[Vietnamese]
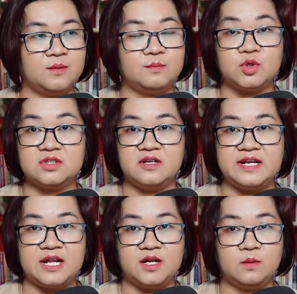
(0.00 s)
Một người
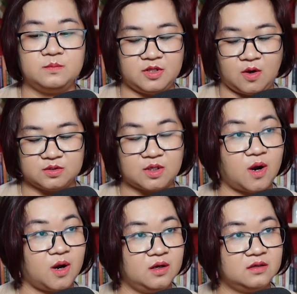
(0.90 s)
đàn ông nhỏ
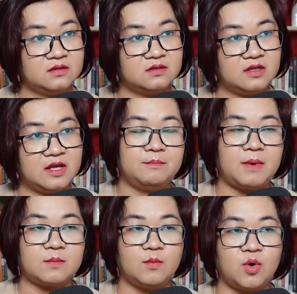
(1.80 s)
thó,
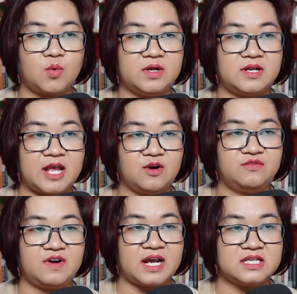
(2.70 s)
mặc bộ quần áo
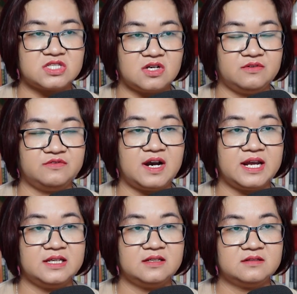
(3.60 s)
vải sờn
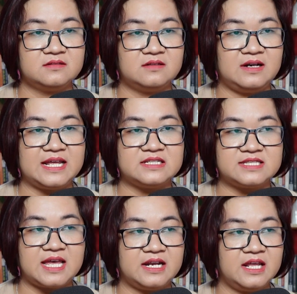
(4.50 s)
vai, làn
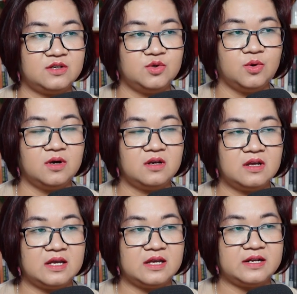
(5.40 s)
da đen đúa,
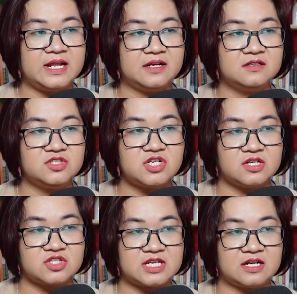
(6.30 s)
đã đứng
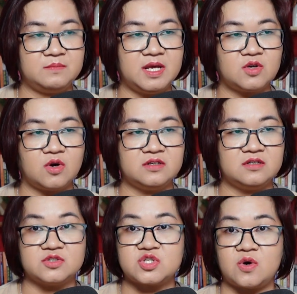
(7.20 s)
chờ sẵn bên con
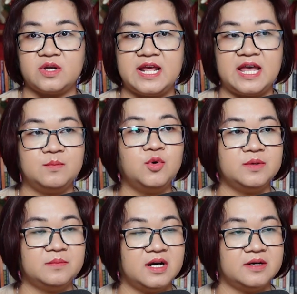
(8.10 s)
đường sỏi đá bụi
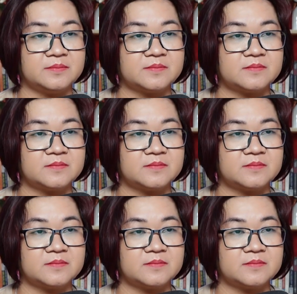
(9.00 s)
mờ.